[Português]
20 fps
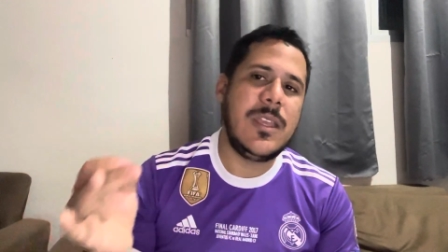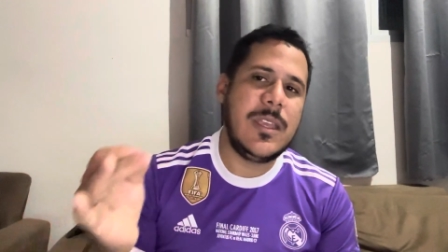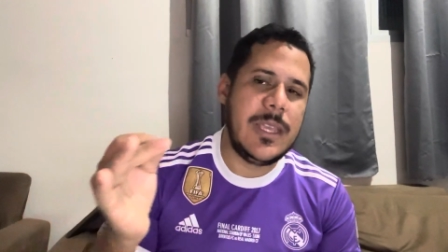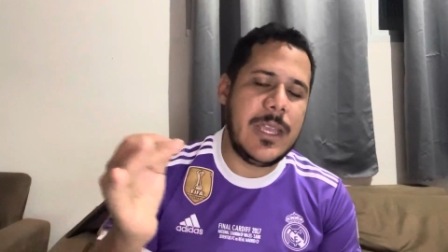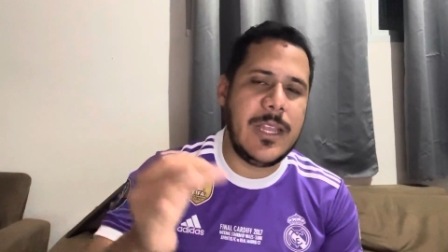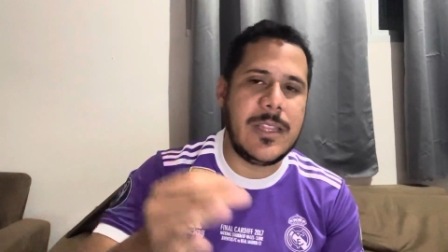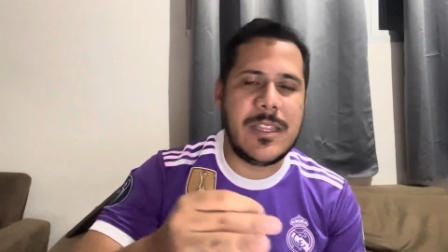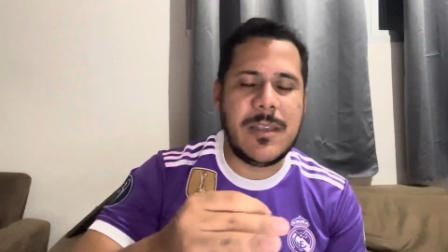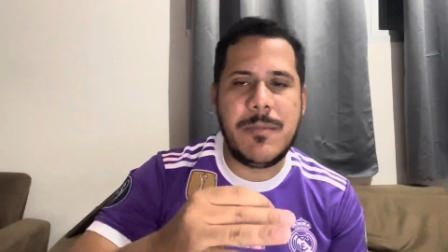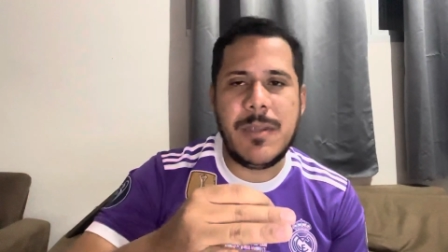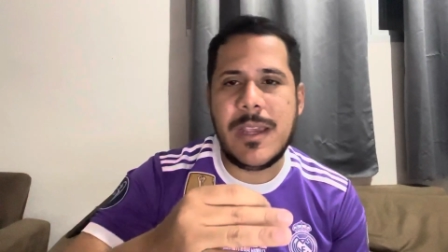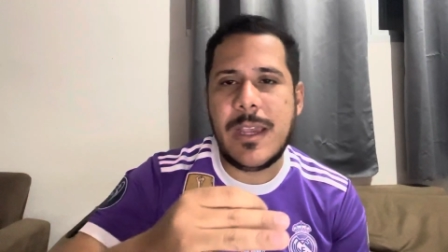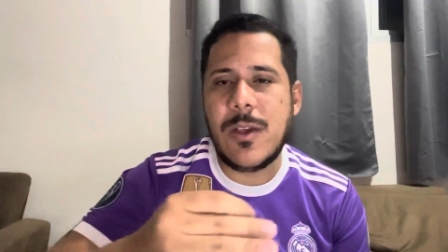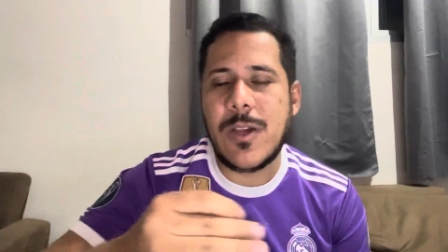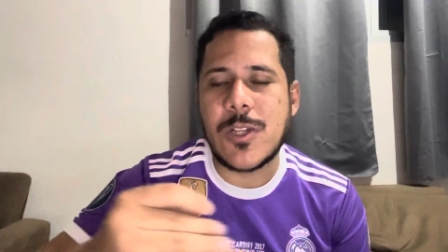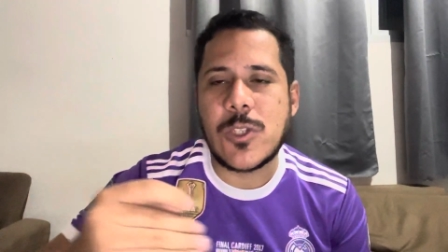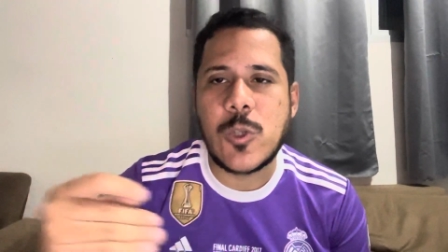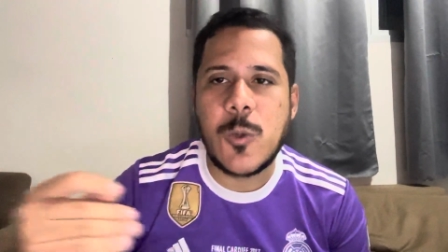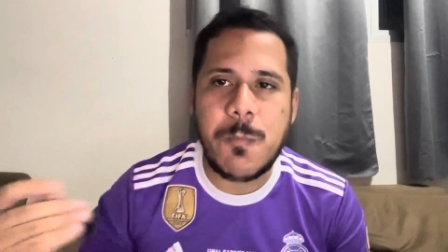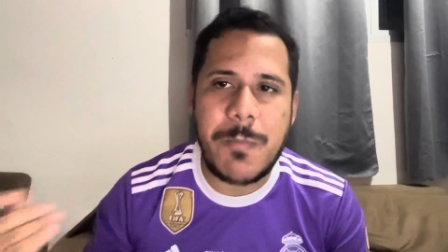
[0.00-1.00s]
ele também ganhou
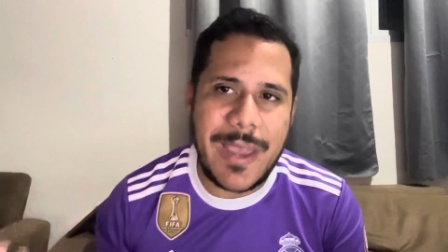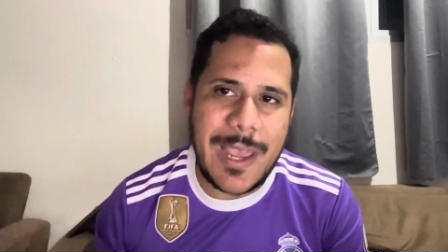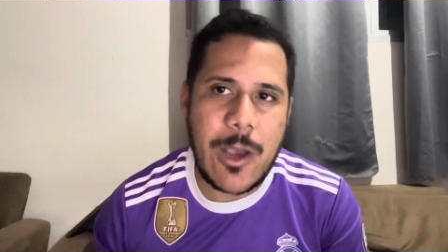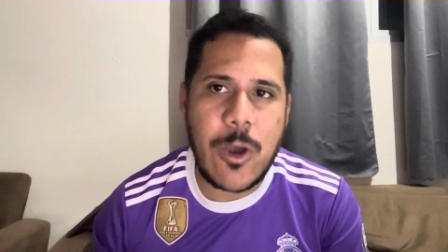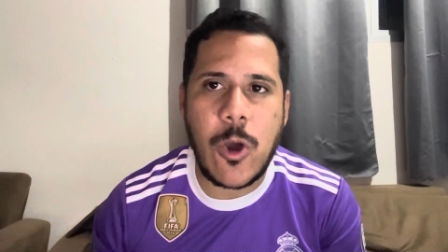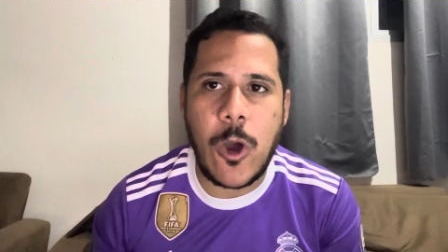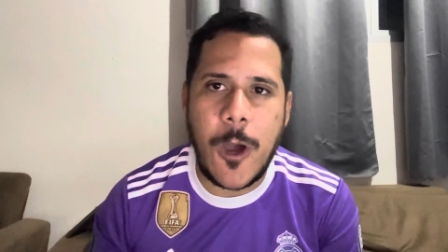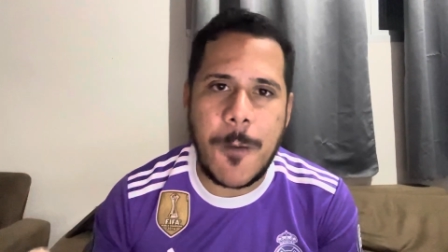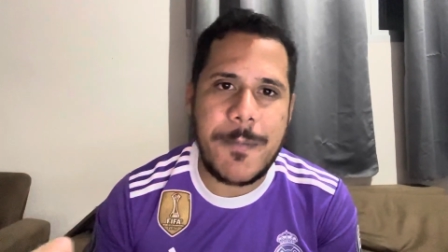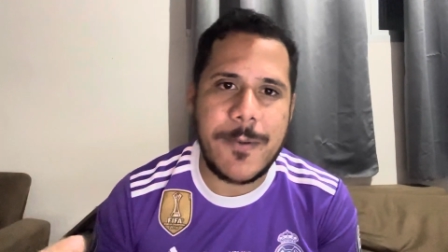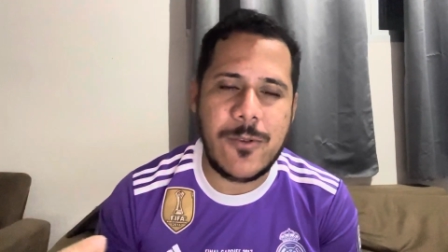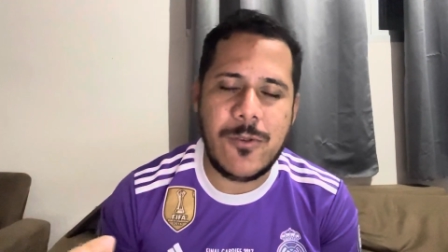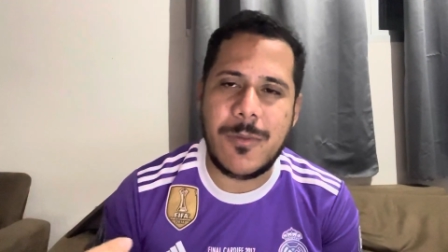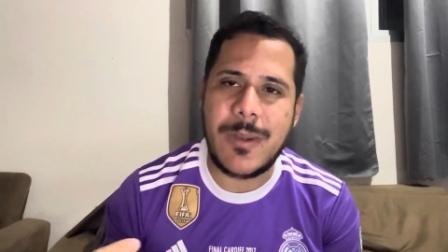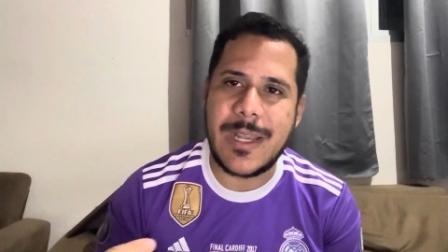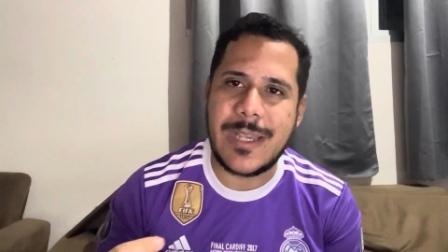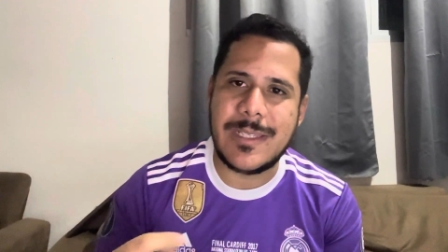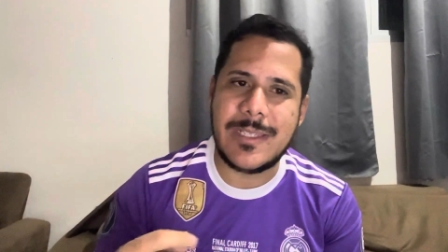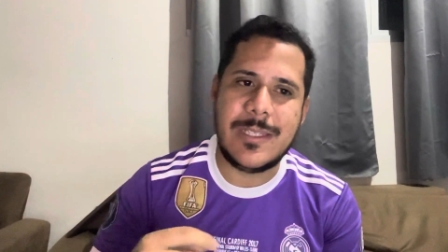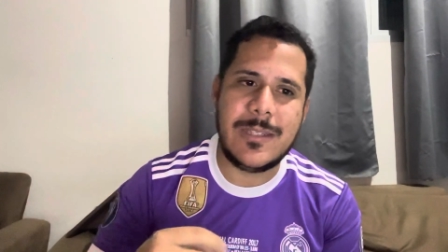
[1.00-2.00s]
a Supercopa do
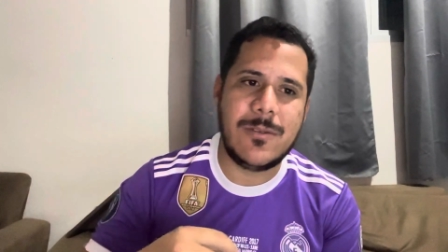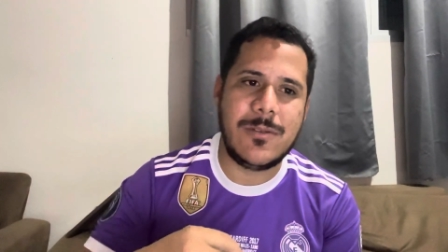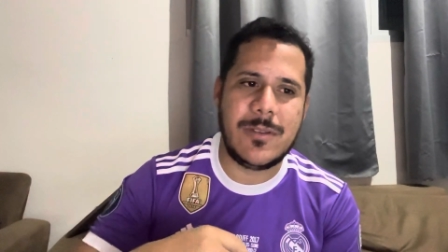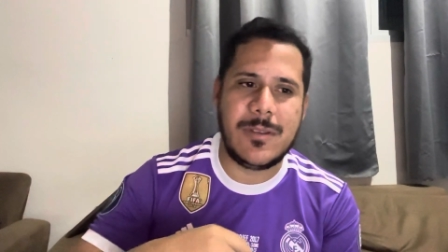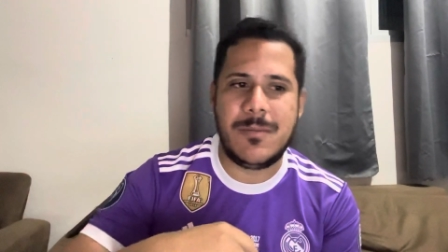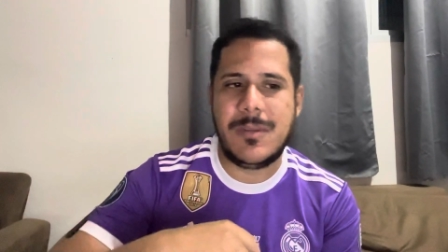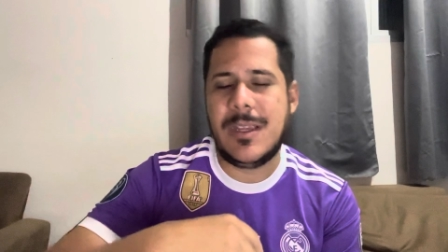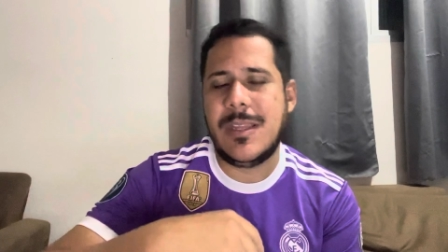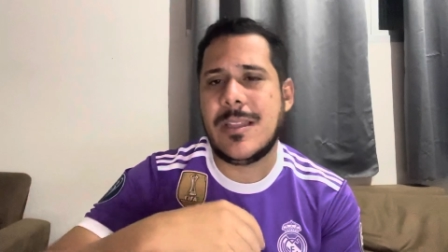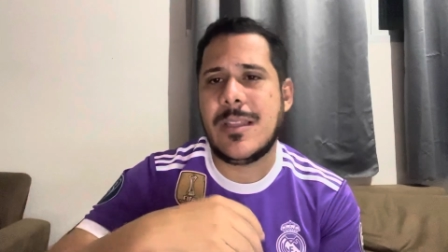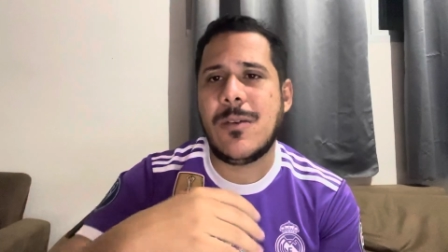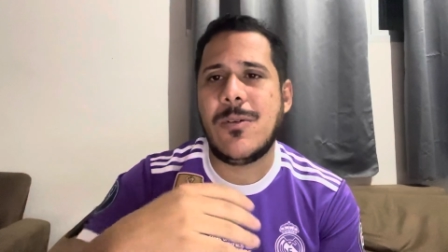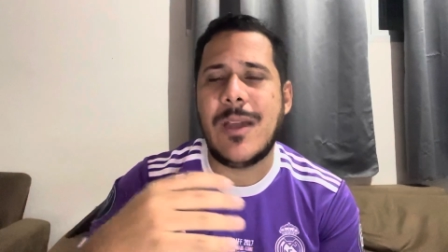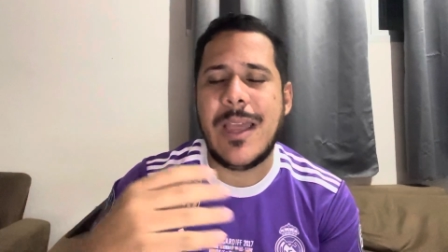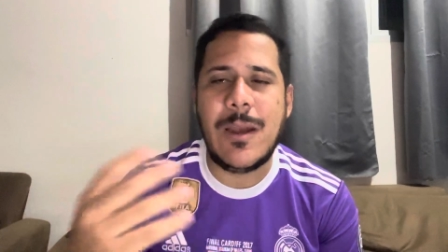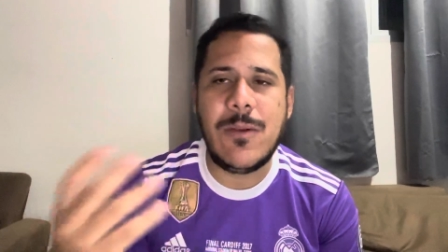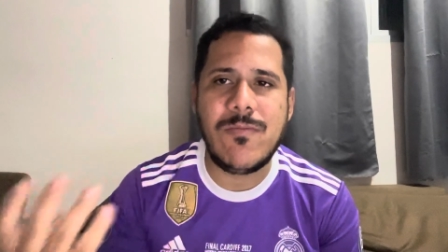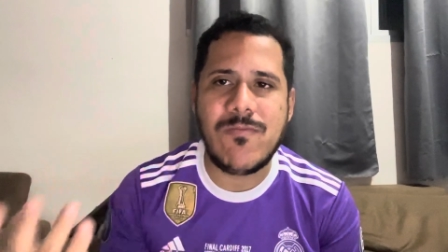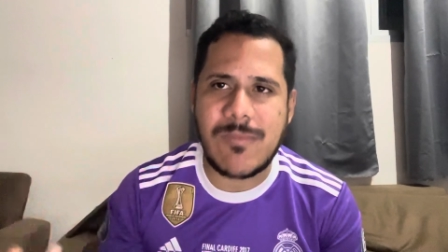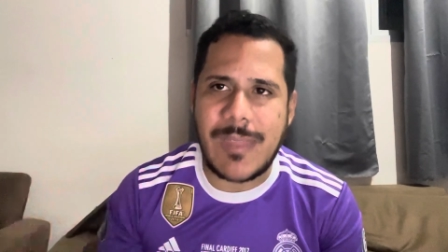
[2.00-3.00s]
Brasil também, então
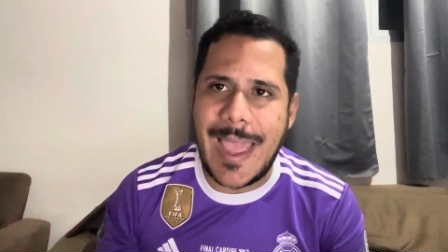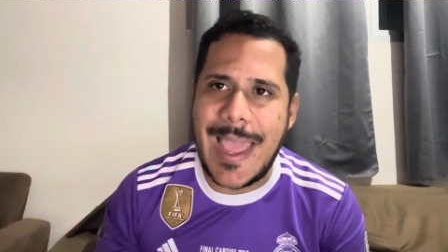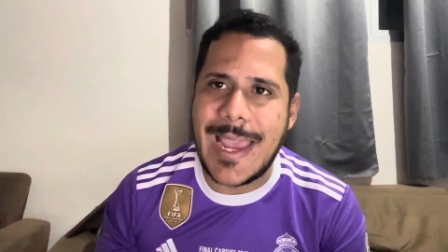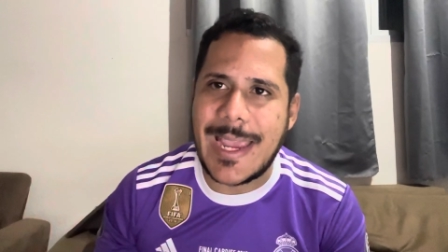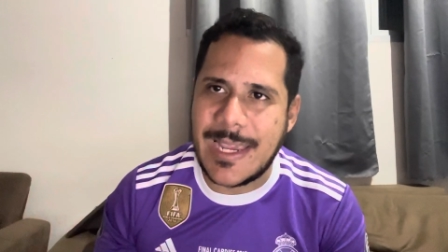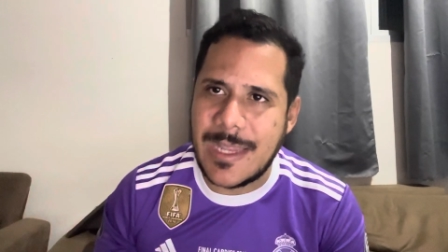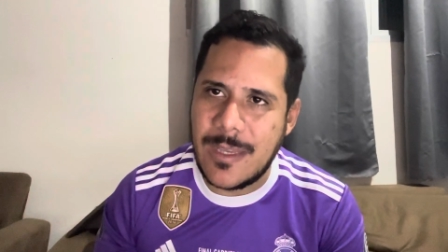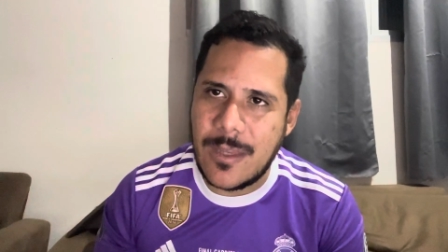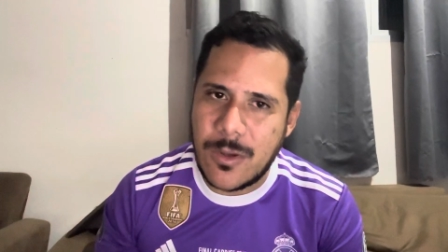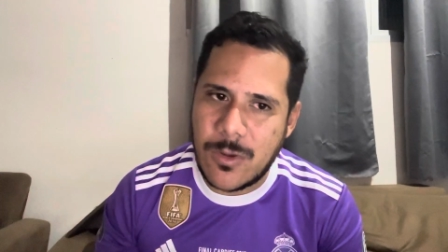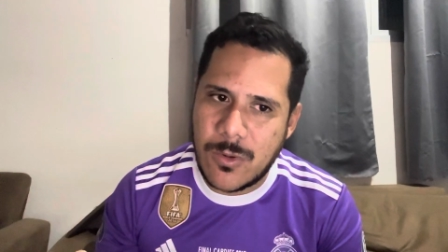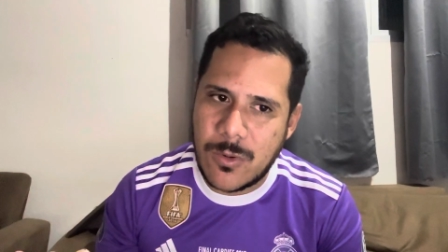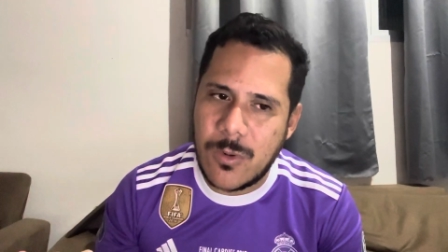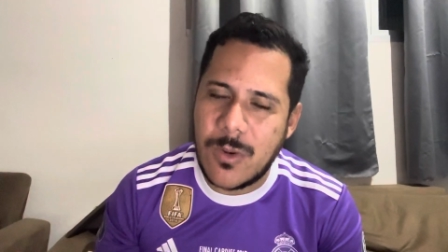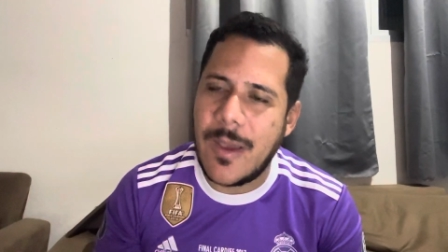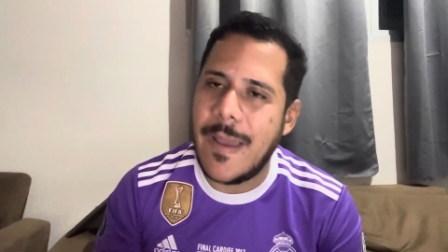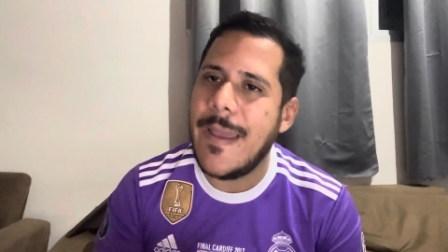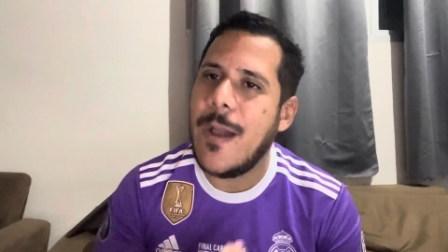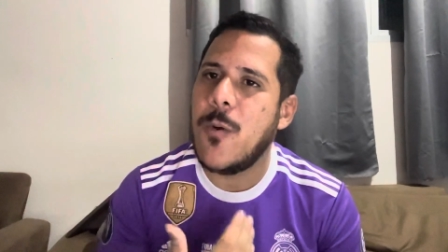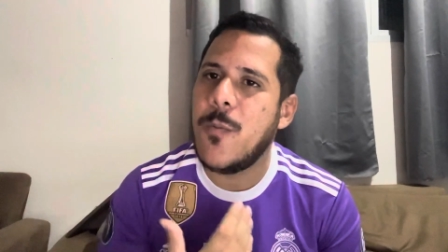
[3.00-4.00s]
é um técnico
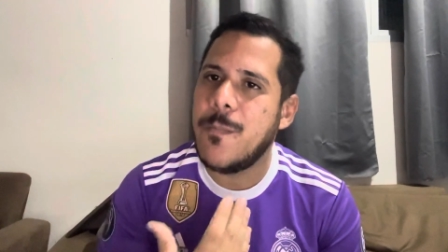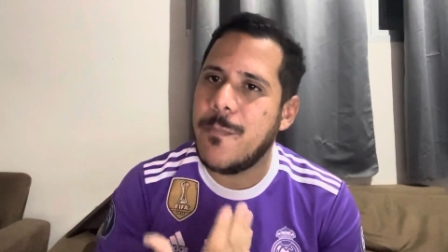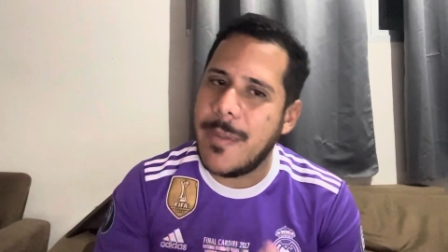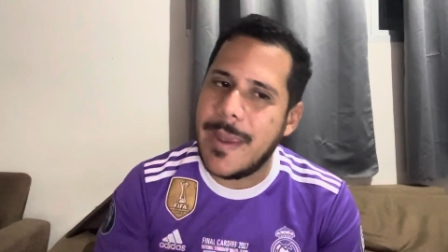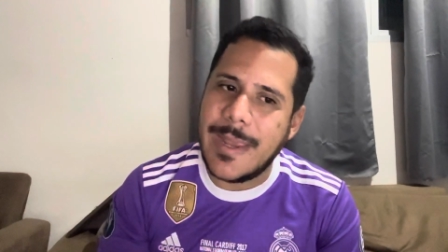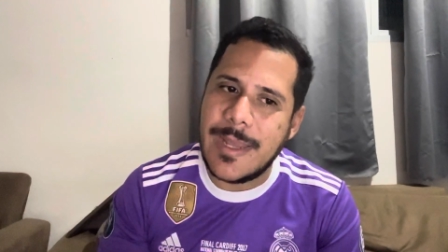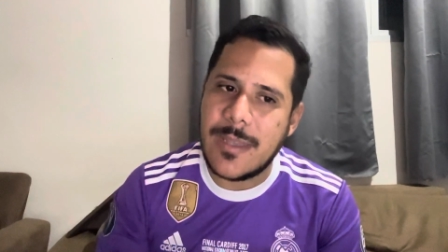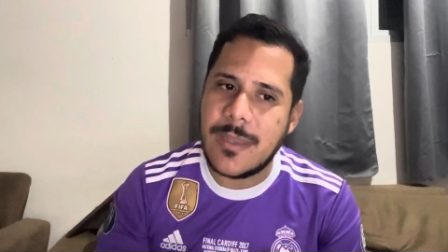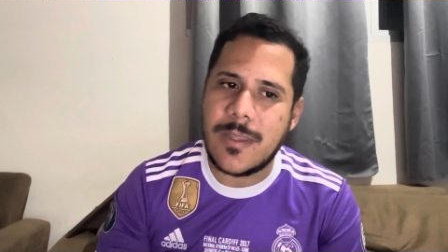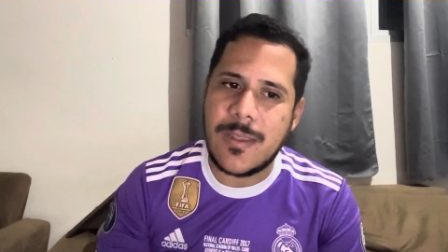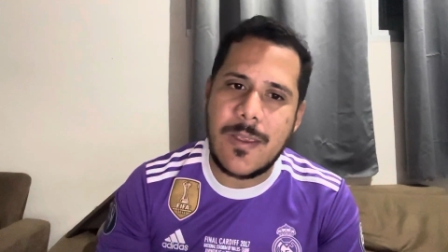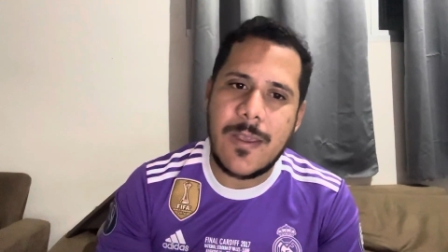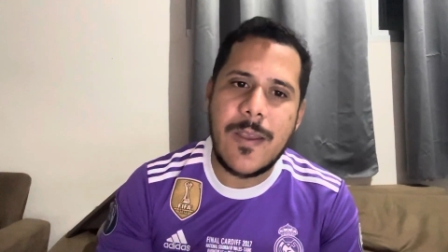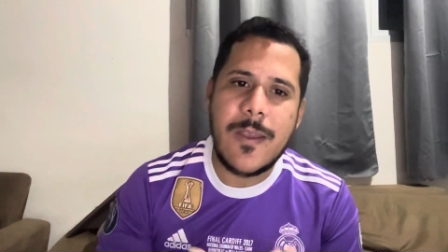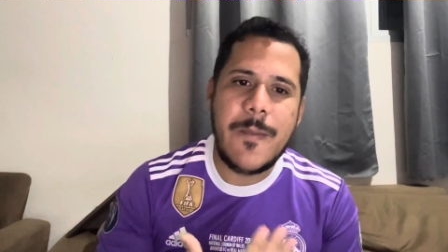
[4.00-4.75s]
realmente